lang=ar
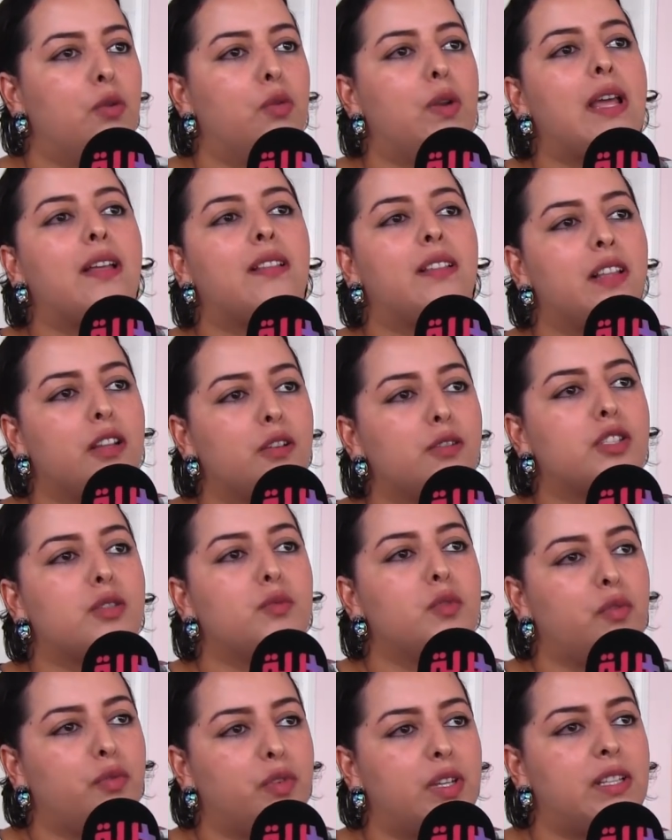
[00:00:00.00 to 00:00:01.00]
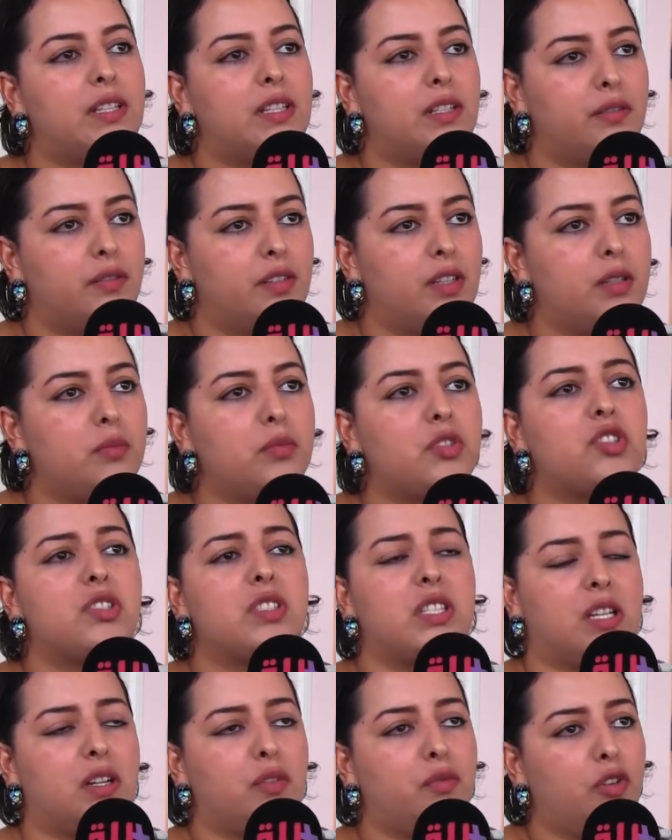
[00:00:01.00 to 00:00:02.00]
ولا هاد لي لونسمون في هاد لي فيل باش
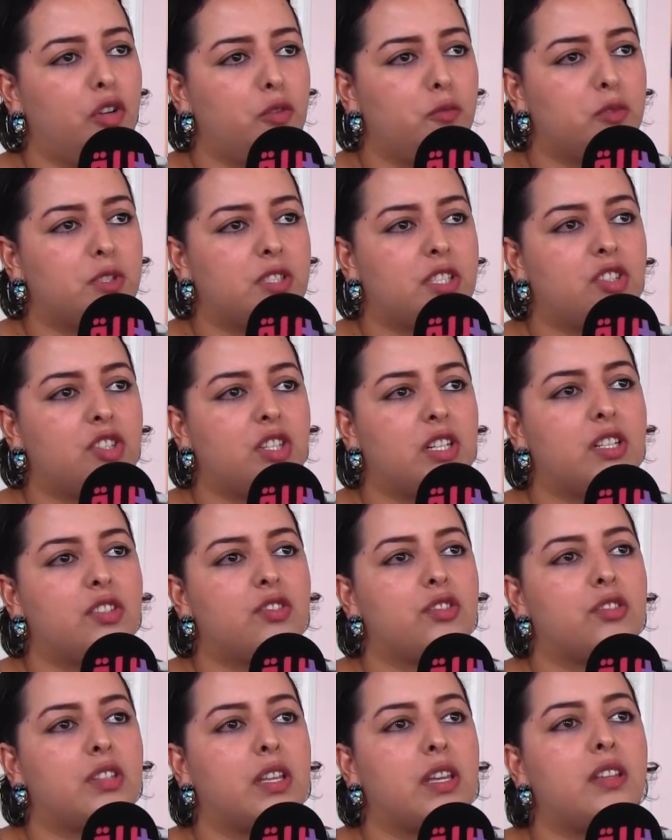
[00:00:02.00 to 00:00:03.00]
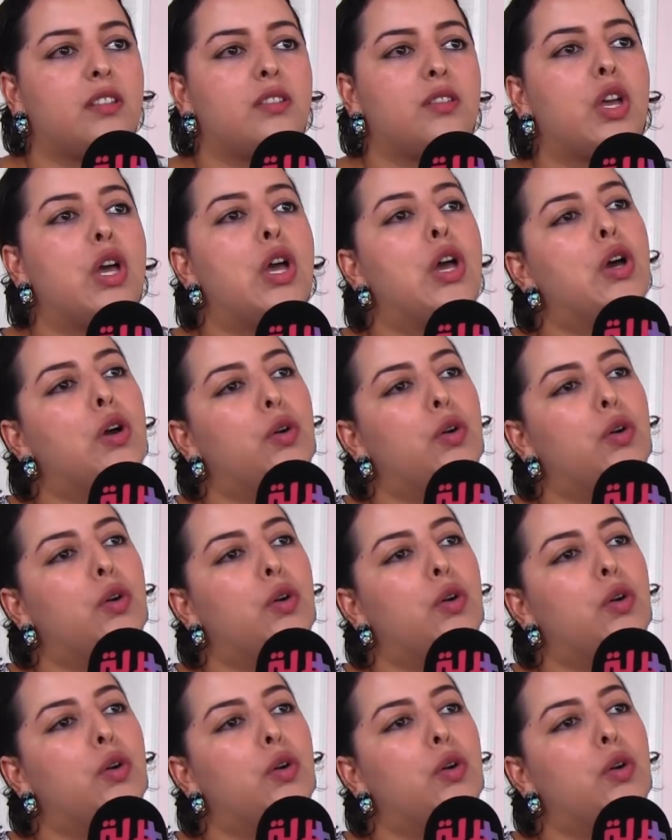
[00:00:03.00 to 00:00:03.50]
نتعرفوا على المستشارات الجداد